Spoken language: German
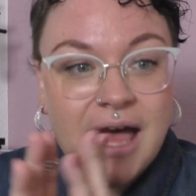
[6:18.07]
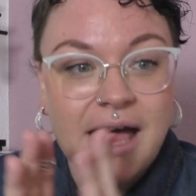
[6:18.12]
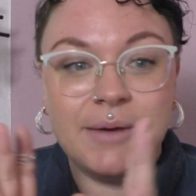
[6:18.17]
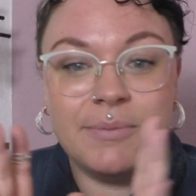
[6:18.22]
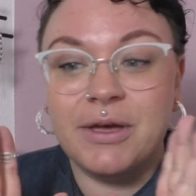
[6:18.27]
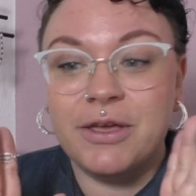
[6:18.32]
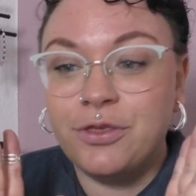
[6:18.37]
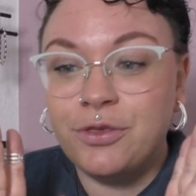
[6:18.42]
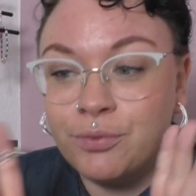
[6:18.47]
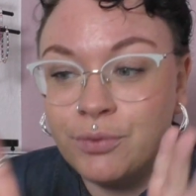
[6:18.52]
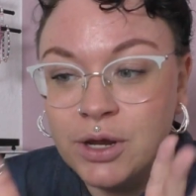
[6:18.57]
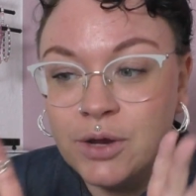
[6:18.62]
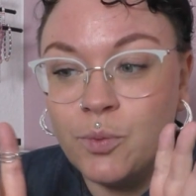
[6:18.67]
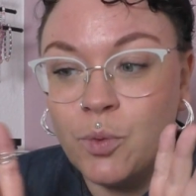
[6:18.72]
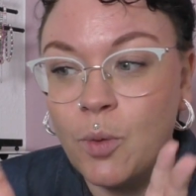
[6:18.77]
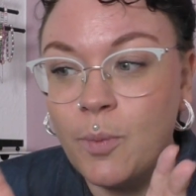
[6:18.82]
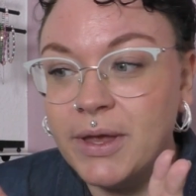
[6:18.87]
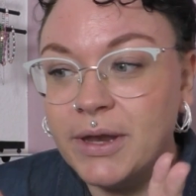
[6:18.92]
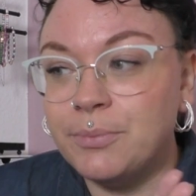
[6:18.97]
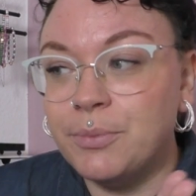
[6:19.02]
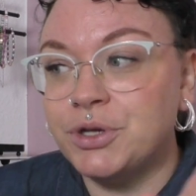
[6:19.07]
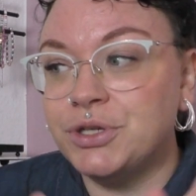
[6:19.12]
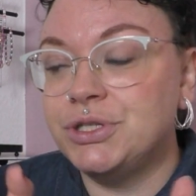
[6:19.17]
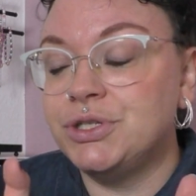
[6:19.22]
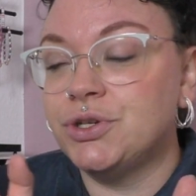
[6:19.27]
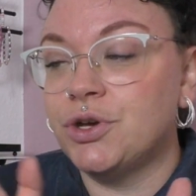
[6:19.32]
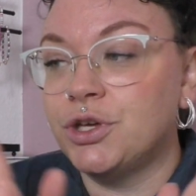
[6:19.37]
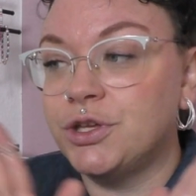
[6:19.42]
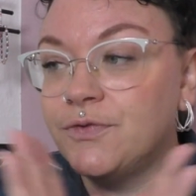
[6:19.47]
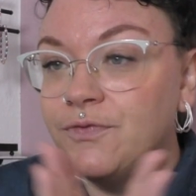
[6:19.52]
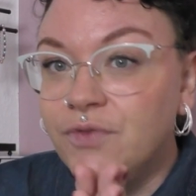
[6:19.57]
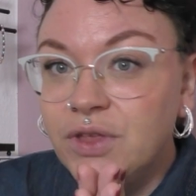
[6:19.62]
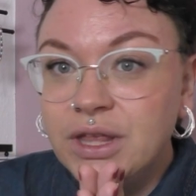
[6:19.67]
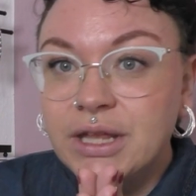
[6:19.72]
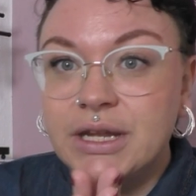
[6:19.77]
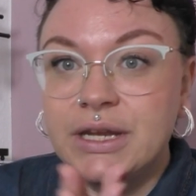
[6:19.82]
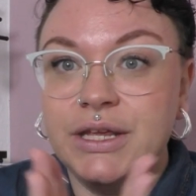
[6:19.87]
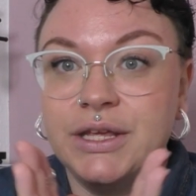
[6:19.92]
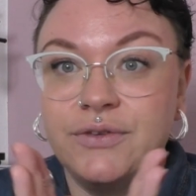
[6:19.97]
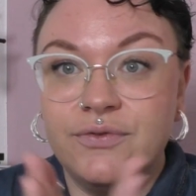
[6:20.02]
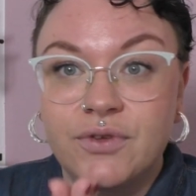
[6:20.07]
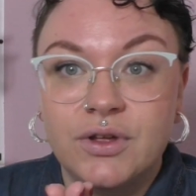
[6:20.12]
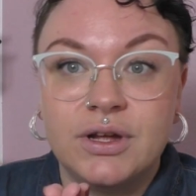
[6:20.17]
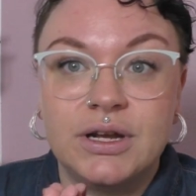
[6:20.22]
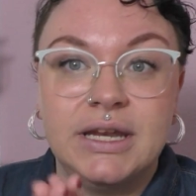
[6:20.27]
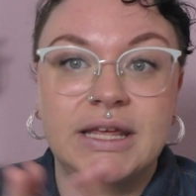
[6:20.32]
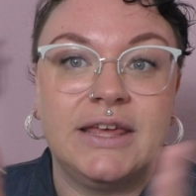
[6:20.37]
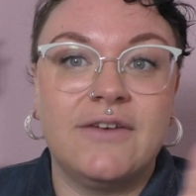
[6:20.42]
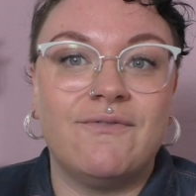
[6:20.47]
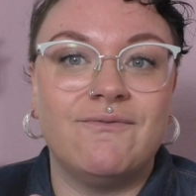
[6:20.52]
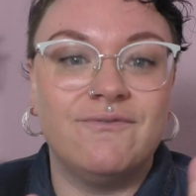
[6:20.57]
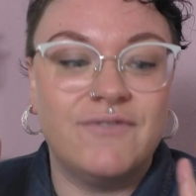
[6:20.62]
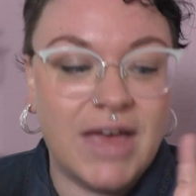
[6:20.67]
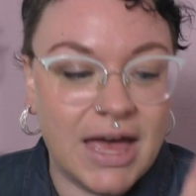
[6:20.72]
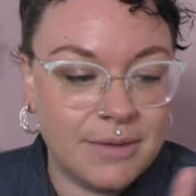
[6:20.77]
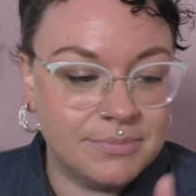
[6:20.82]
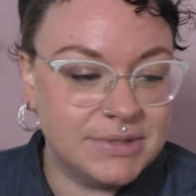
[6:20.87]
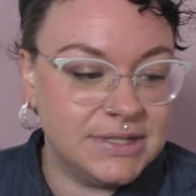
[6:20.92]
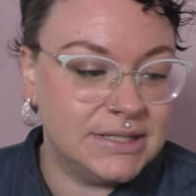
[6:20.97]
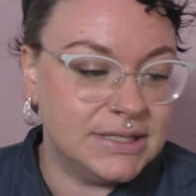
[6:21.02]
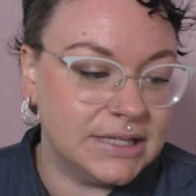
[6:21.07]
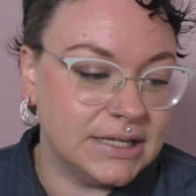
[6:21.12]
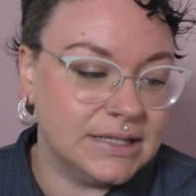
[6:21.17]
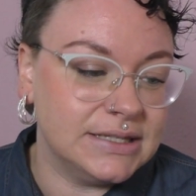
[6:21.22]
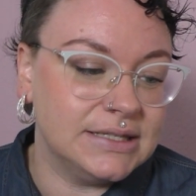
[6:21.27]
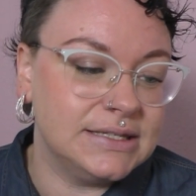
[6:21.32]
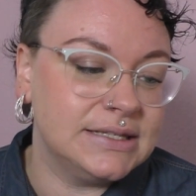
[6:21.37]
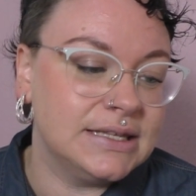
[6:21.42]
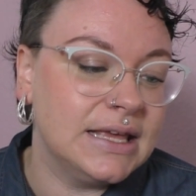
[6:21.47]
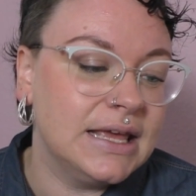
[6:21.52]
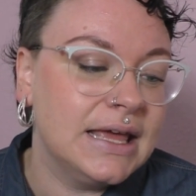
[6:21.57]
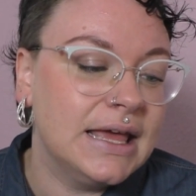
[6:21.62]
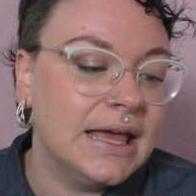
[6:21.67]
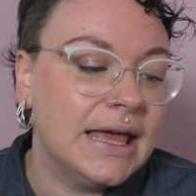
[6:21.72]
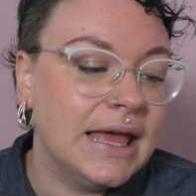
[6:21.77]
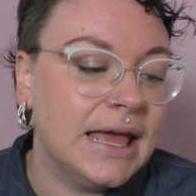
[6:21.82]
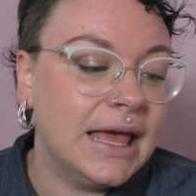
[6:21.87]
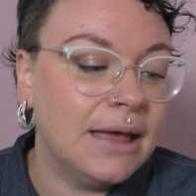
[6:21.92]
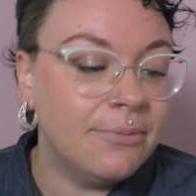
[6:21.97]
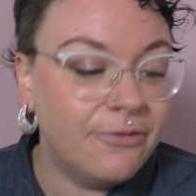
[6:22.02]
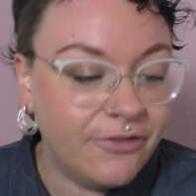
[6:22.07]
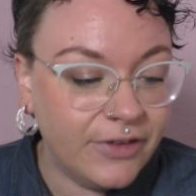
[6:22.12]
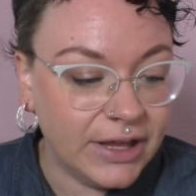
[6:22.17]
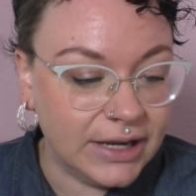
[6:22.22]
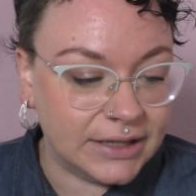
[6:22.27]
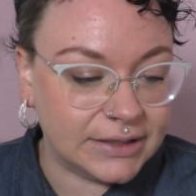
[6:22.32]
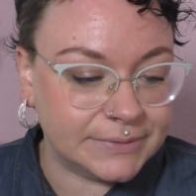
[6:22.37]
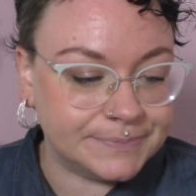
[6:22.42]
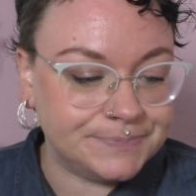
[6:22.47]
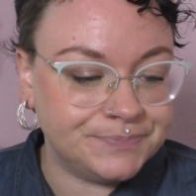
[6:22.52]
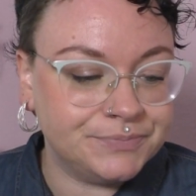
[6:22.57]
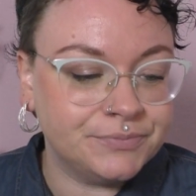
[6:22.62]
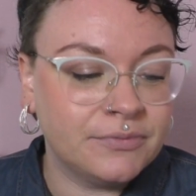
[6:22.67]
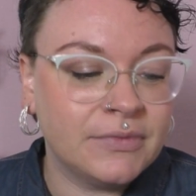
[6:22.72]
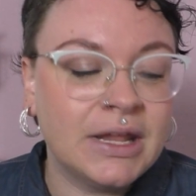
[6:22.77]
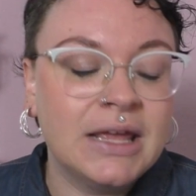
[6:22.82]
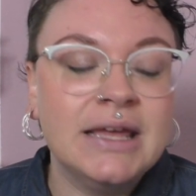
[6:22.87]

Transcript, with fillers: Aber Three Women möchte ich euch wirklich, wirklich wärmstens empfehlen.